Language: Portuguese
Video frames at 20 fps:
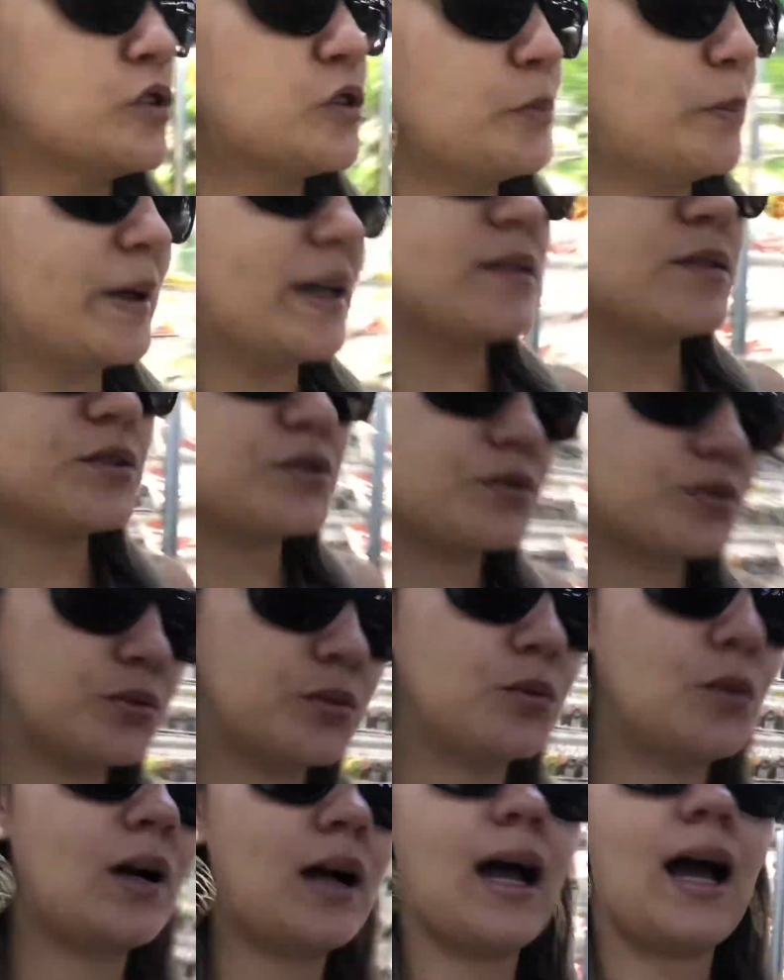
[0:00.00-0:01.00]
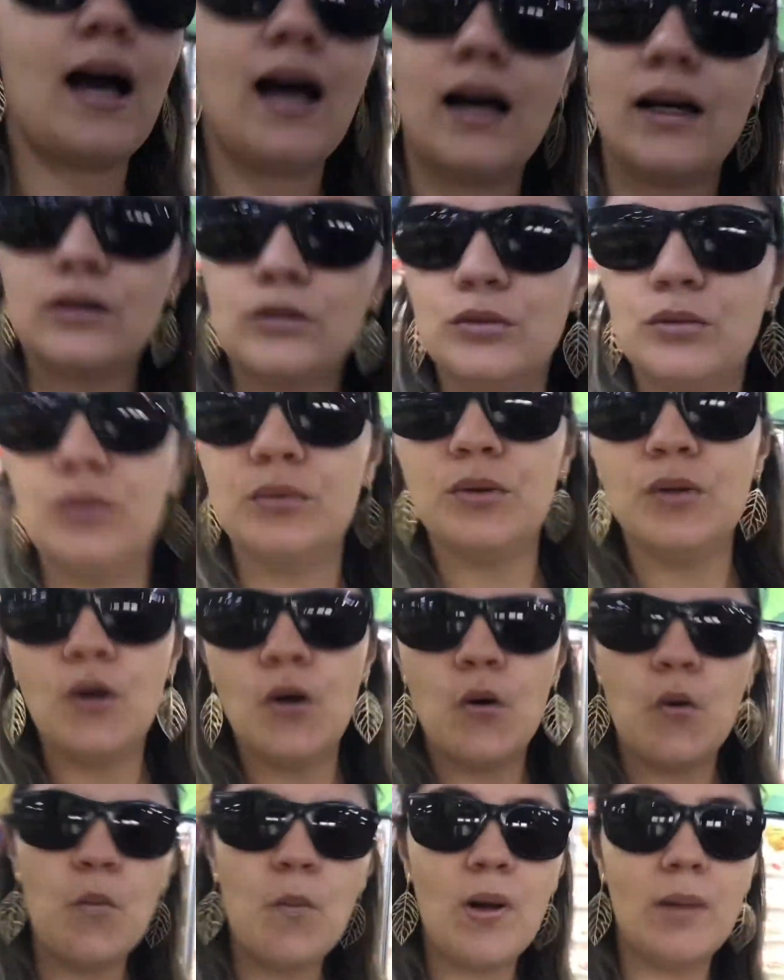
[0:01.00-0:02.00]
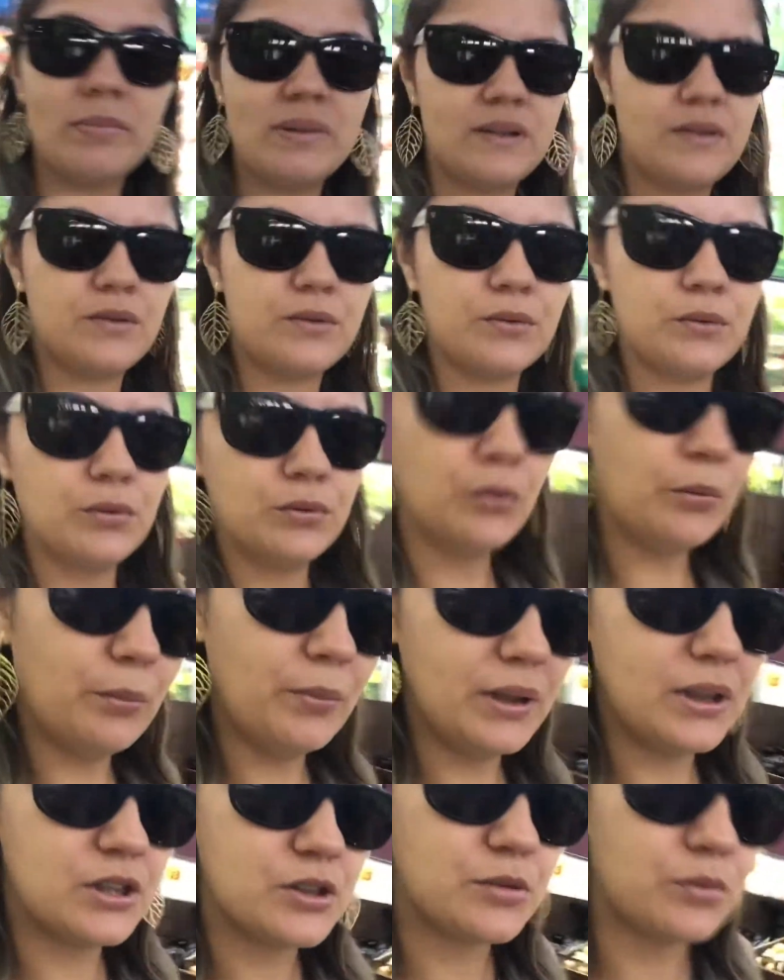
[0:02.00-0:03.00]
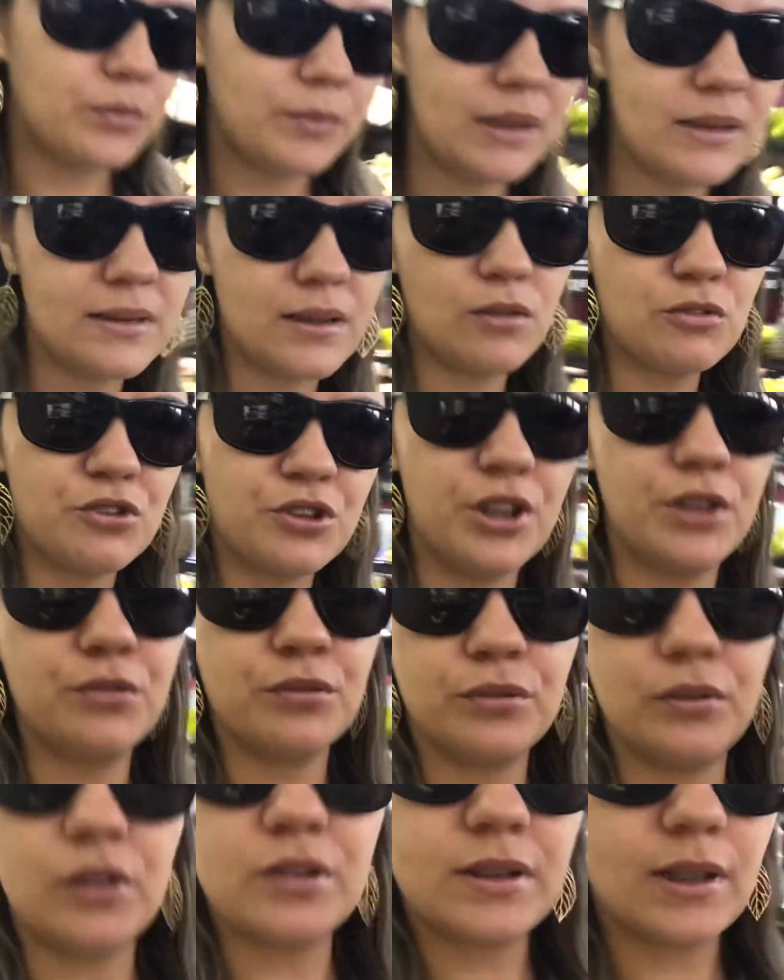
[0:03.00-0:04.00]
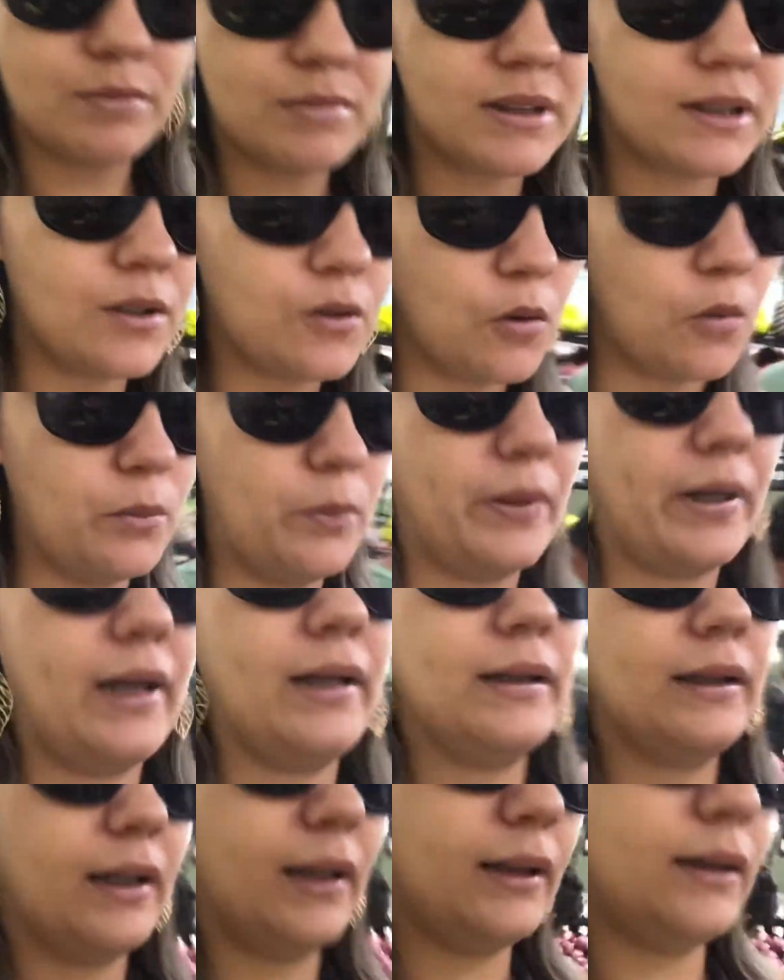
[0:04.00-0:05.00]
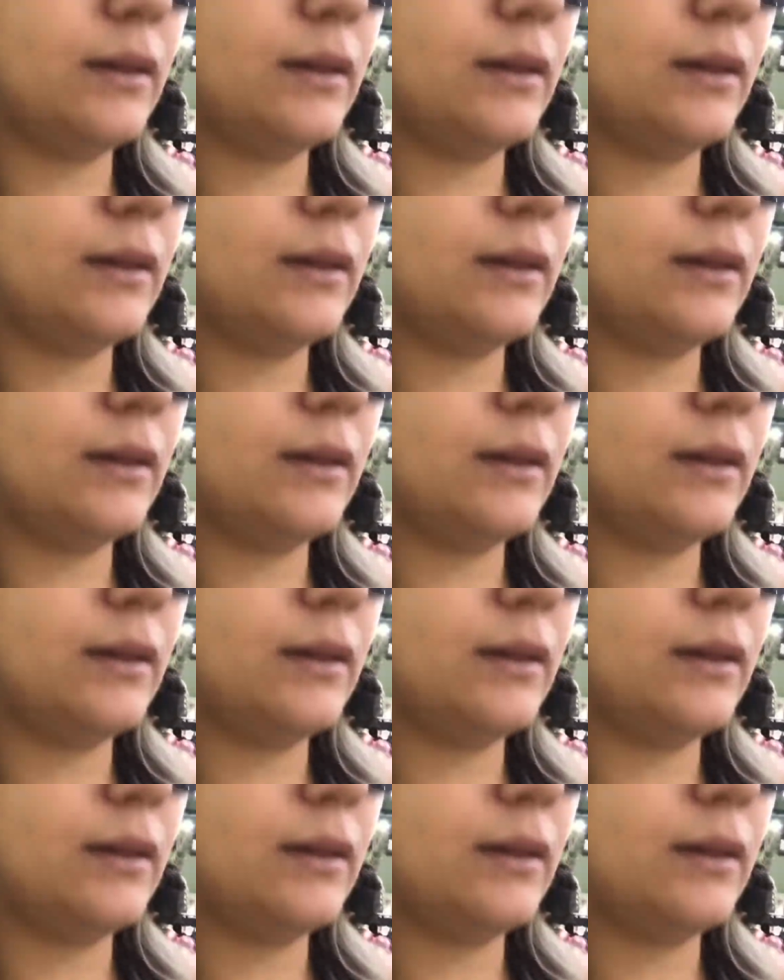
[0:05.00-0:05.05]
Os preços tudo caro, um absurdo mesmo, mas é o jeito que nós temos que comprar, né?